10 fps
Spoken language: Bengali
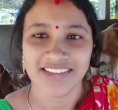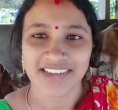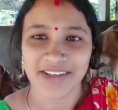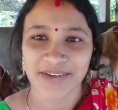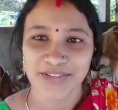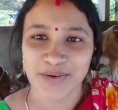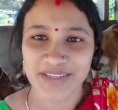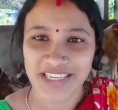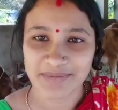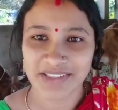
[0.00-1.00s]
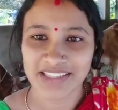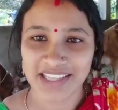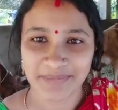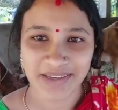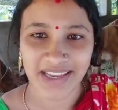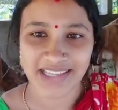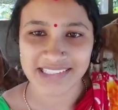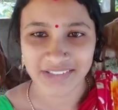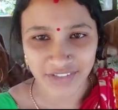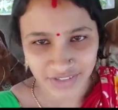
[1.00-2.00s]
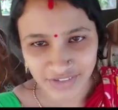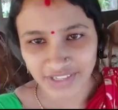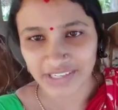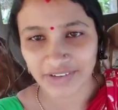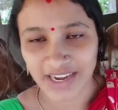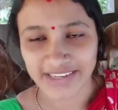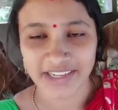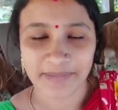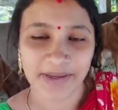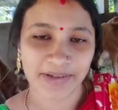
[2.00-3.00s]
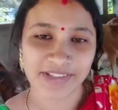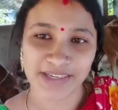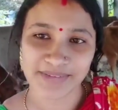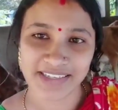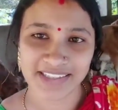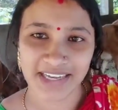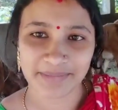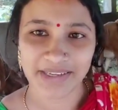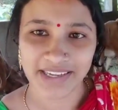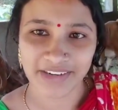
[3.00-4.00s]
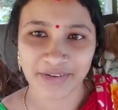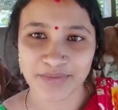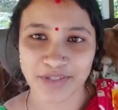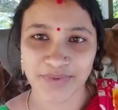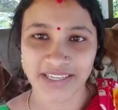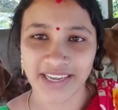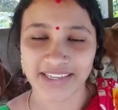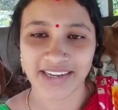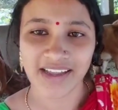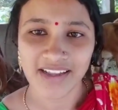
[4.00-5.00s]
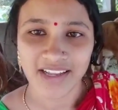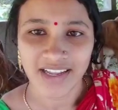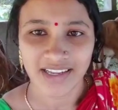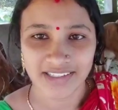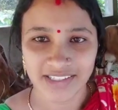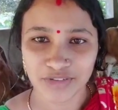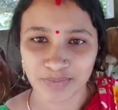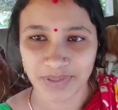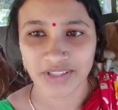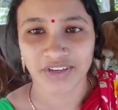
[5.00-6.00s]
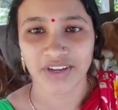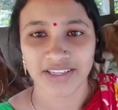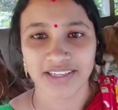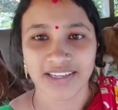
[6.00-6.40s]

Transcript: যাই হোক সবাই সাবধানে থাকবে গাই যদিও কেউ গাইঠাই পালো সাবধানে থাকবে এরকম সময় গাইরা আর কি উৎপাত হয়